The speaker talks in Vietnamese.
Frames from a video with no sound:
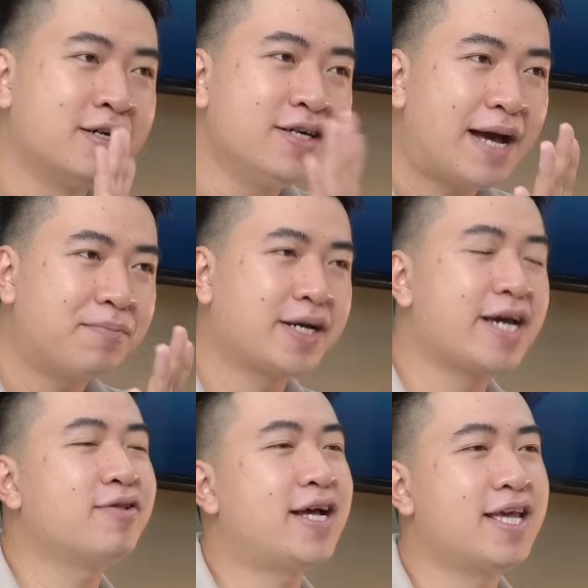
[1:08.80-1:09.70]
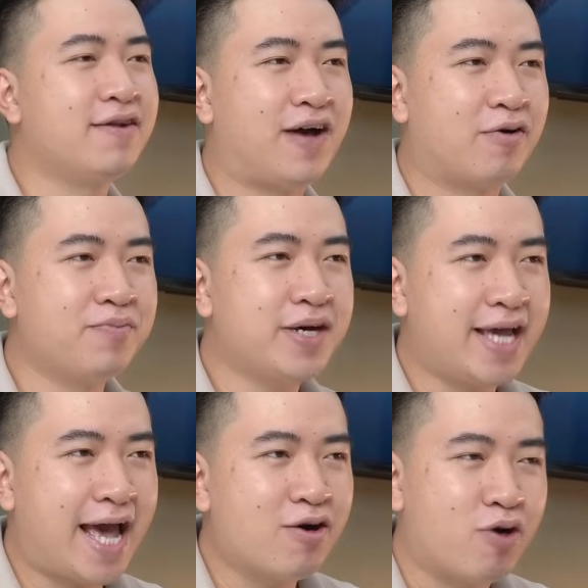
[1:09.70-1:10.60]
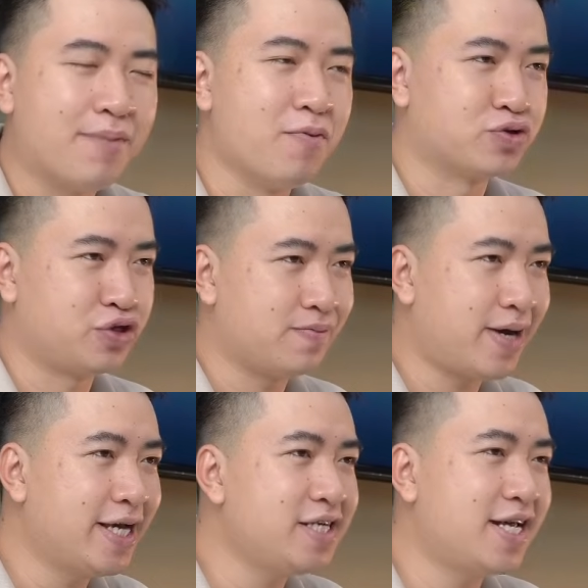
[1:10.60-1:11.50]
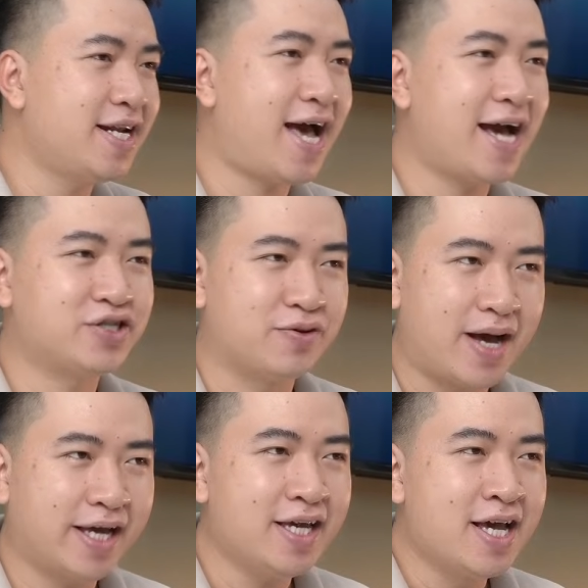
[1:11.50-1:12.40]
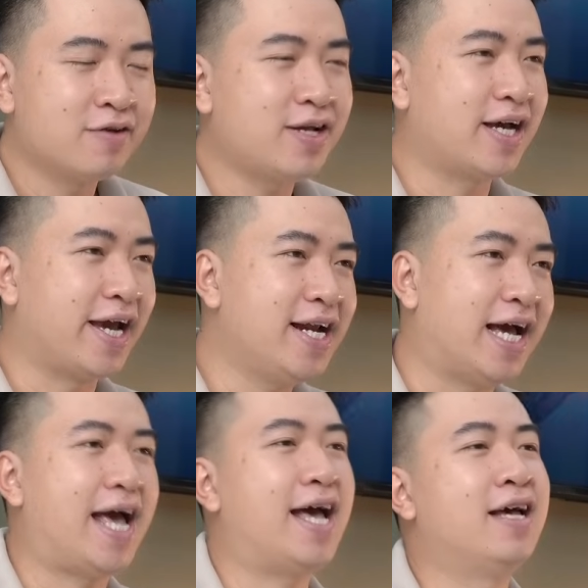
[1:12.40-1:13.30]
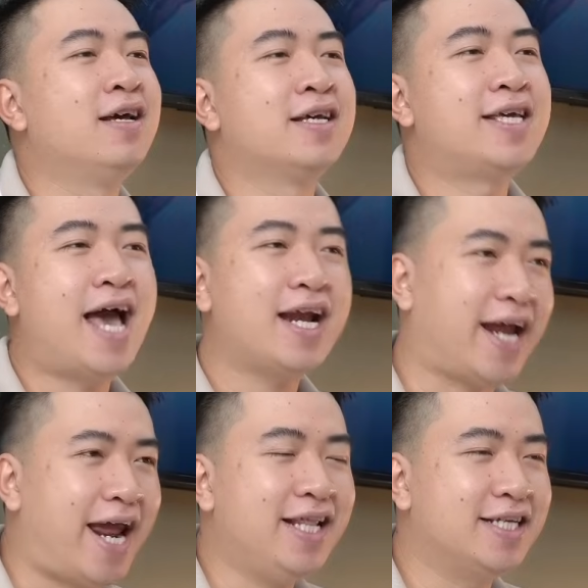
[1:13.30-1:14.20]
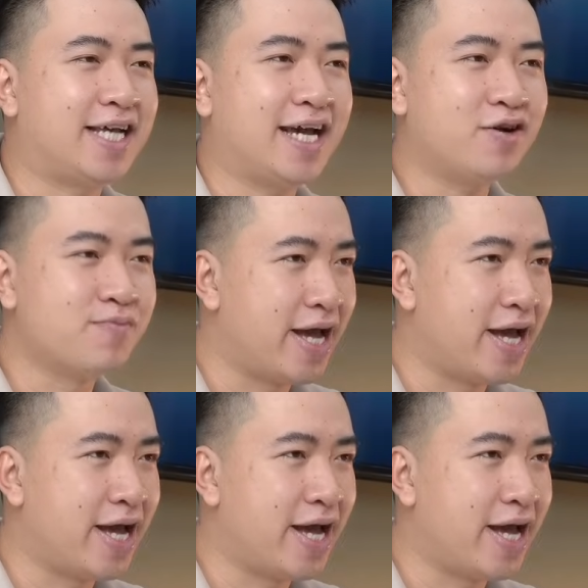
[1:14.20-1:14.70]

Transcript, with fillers: Thứ năm, khi chúng ta nhìn vào cái mức giá khoảng một triệu mấy cho đến hai triệu mấy, chúng ta nghĩ là à, giá rẻ thì sẽ không